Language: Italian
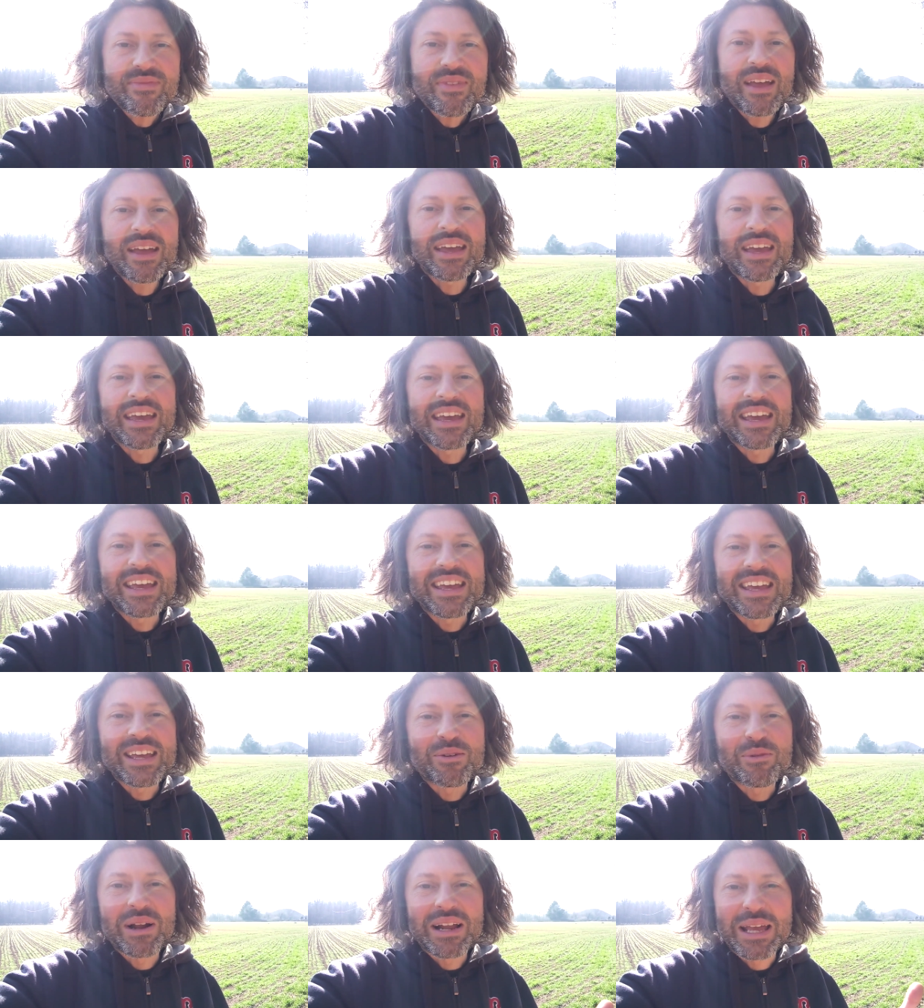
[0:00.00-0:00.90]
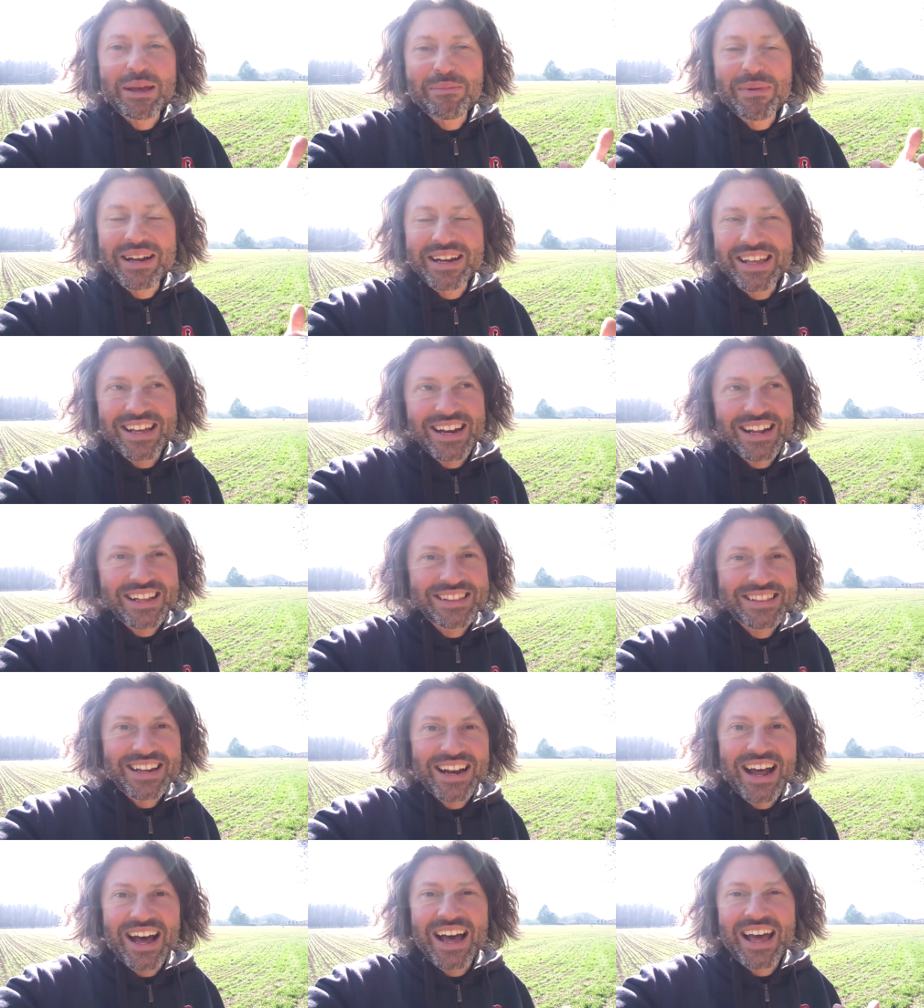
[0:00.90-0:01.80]
E in qualche maniera
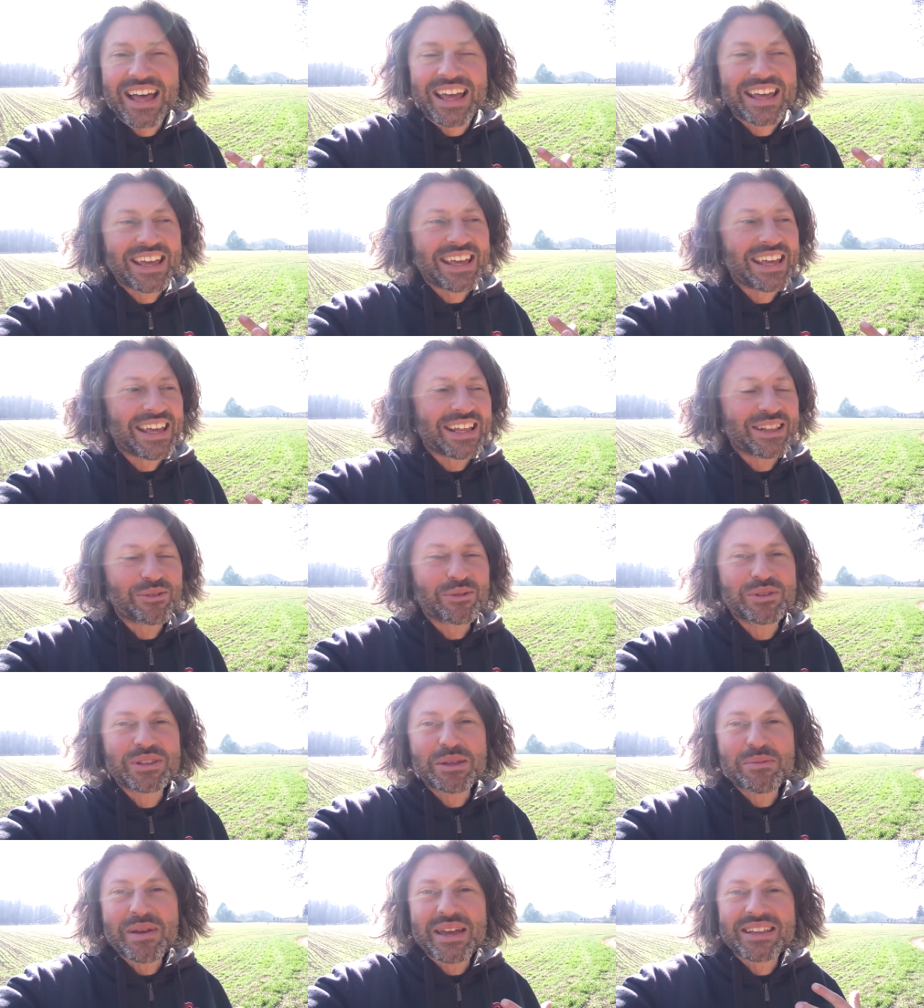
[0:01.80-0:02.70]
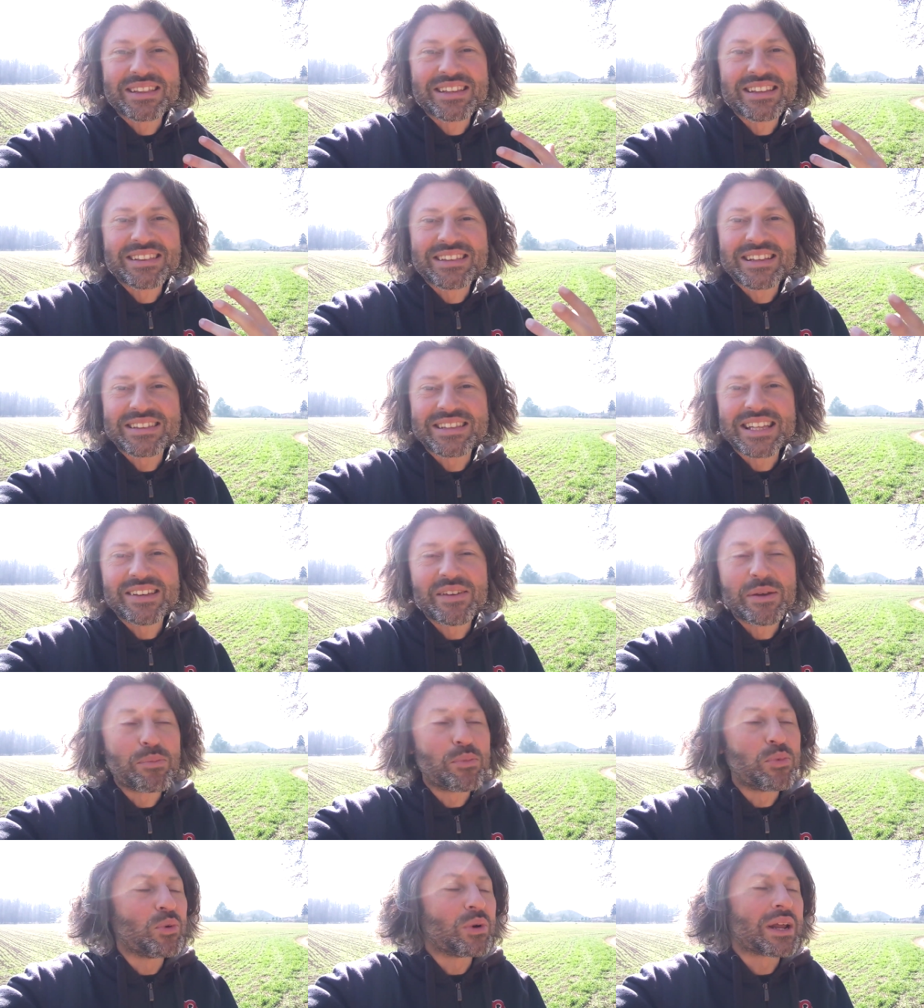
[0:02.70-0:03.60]
andrà e tutti i miei
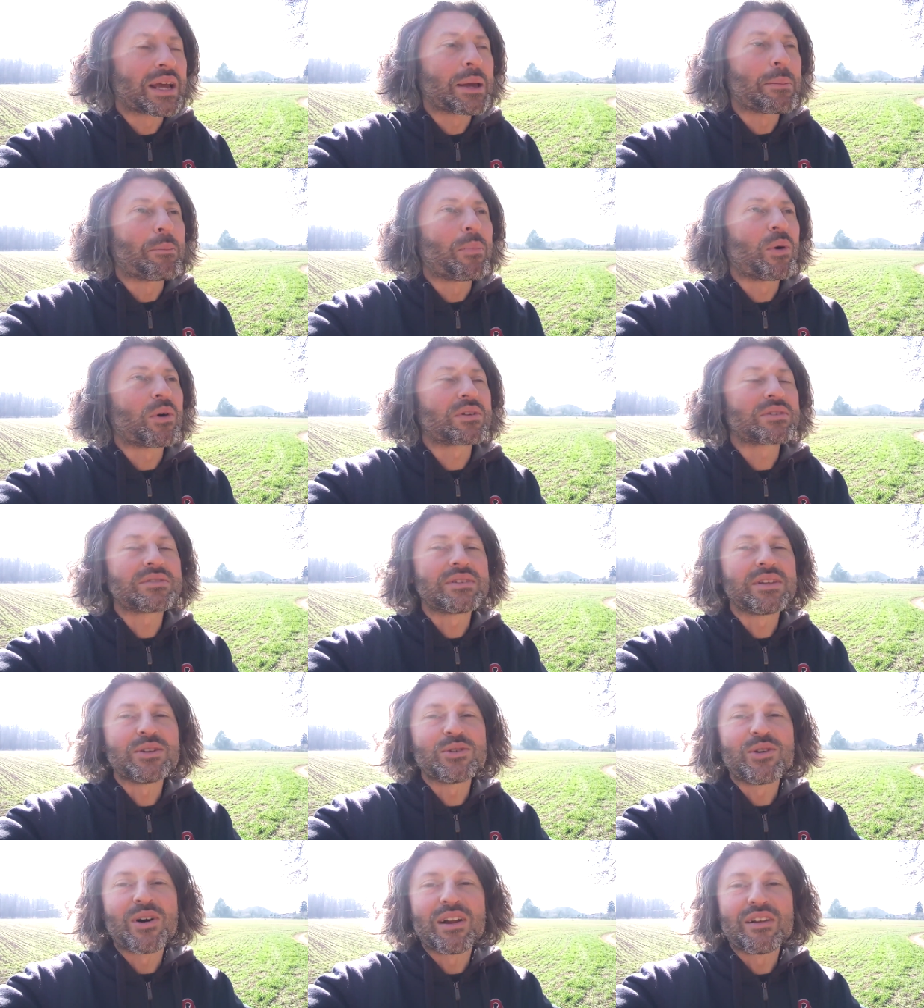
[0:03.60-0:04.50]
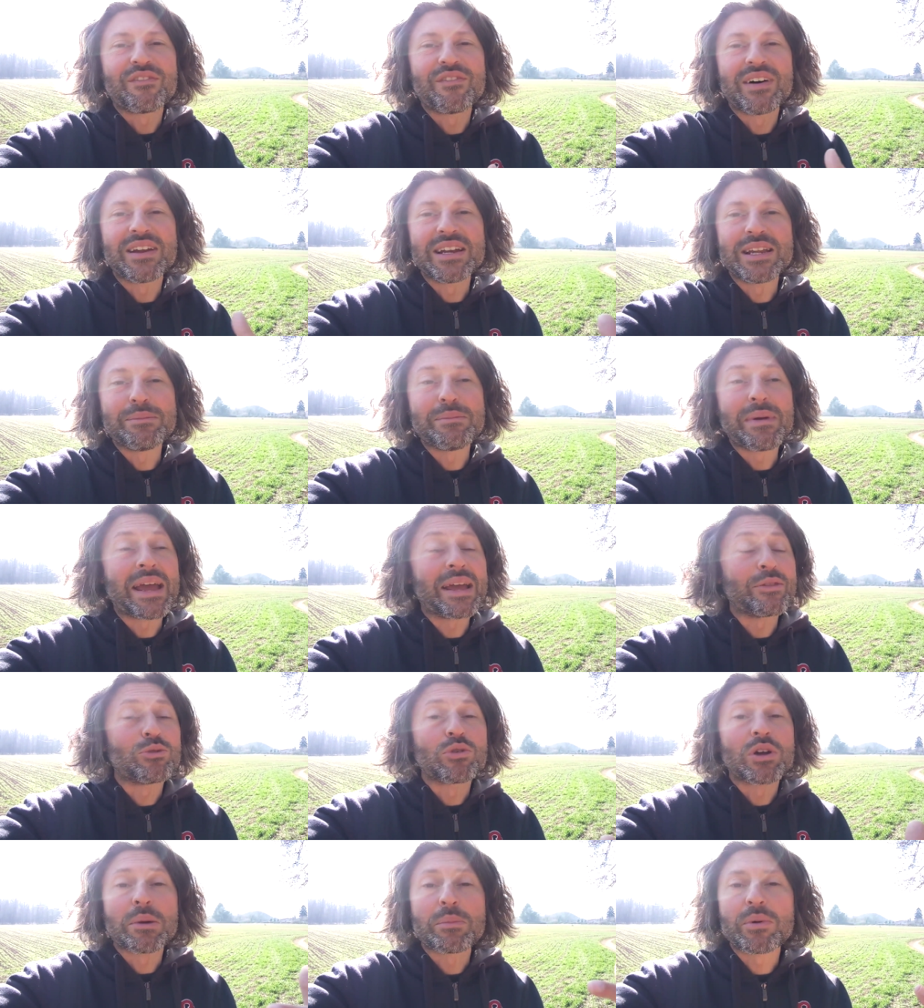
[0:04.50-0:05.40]
tentativi, pure che portino al
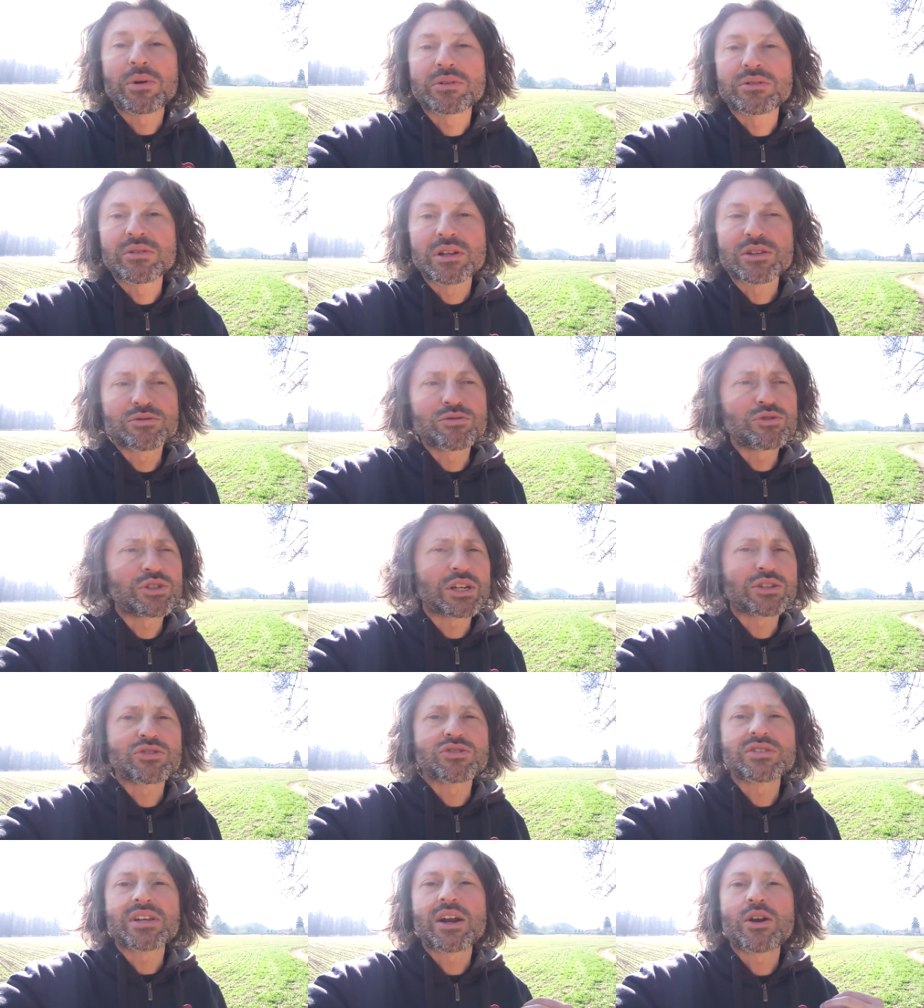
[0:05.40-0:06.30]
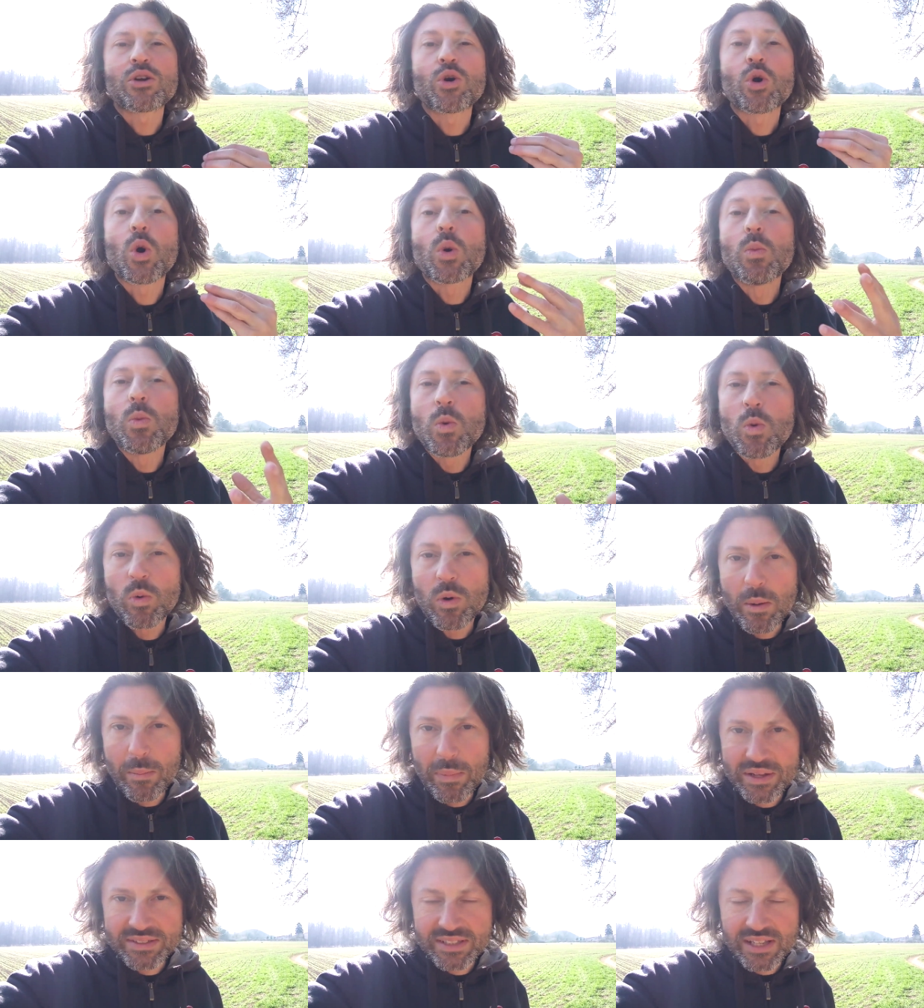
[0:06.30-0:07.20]
fallimento, che portino al successo, saranno comunque
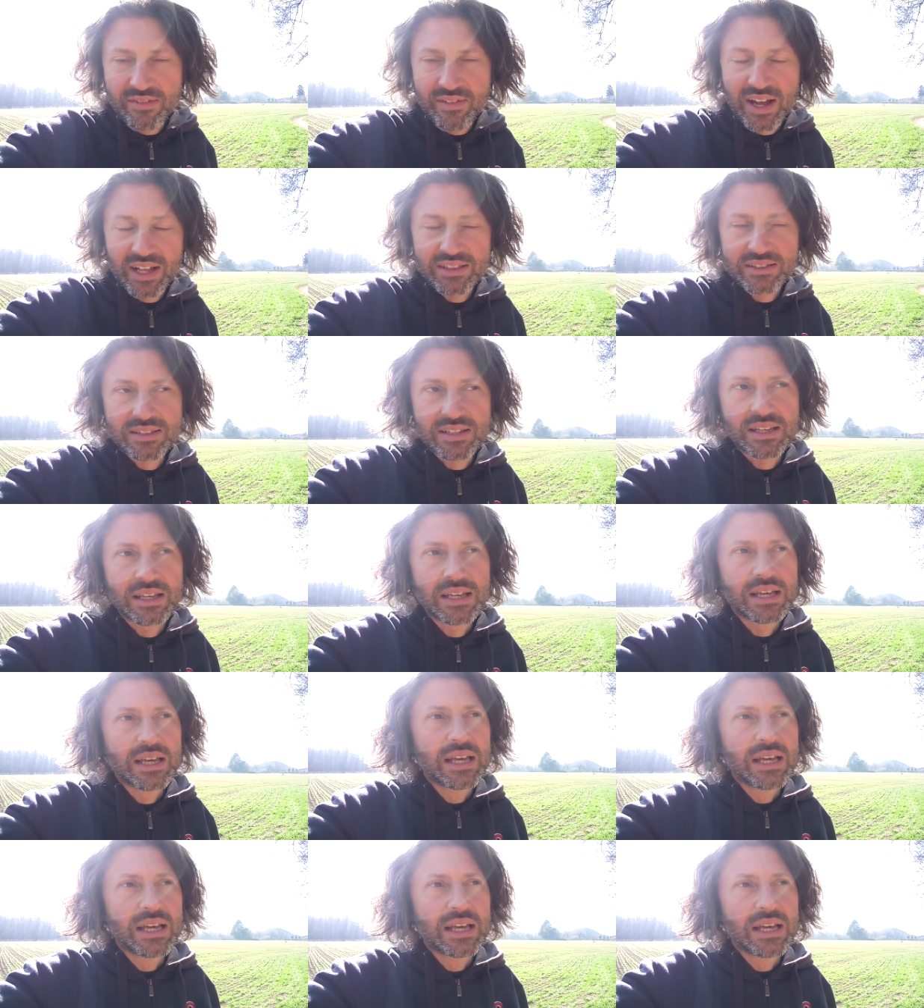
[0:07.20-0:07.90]
passi avanti.